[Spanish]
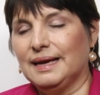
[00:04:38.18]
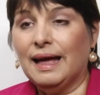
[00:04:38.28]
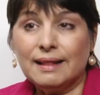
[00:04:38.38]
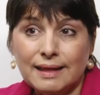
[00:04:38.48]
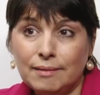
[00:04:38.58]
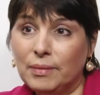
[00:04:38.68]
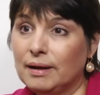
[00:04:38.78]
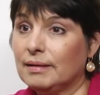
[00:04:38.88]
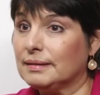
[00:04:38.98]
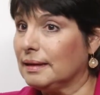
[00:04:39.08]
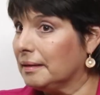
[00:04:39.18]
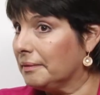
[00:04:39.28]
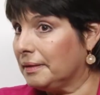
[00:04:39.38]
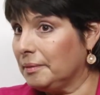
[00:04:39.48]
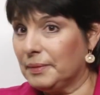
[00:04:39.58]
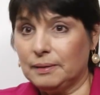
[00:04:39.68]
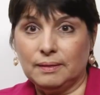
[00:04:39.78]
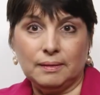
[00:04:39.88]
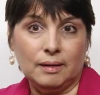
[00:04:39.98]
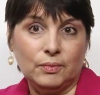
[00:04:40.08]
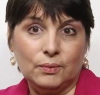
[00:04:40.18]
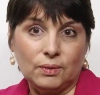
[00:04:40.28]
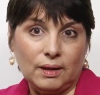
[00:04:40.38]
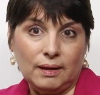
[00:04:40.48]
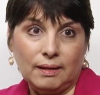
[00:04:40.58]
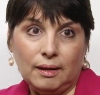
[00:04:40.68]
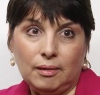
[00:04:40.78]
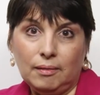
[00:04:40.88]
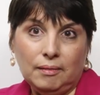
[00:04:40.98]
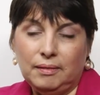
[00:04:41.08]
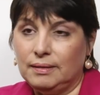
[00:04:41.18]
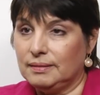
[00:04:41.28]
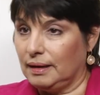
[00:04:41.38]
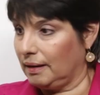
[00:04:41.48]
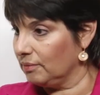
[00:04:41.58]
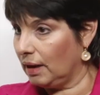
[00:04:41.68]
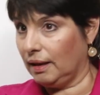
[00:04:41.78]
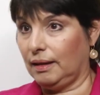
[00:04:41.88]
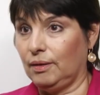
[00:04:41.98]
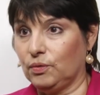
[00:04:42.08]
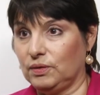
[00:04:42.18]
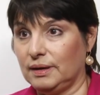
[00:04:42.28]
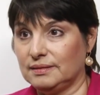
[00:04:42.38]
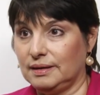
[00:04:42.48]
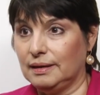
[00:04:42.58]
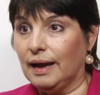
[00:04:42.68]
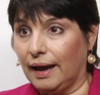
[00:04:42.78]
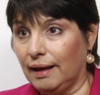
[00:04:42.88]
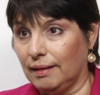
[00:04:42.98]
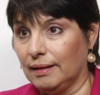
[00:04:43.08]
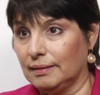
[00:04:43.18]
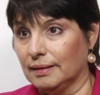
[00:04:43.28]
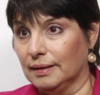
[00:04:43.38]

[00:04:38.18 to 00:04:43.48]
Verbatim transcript: Antes me levantaba y me levantaba muy contenta y tenía una lista de cosas que hacer en la agenda,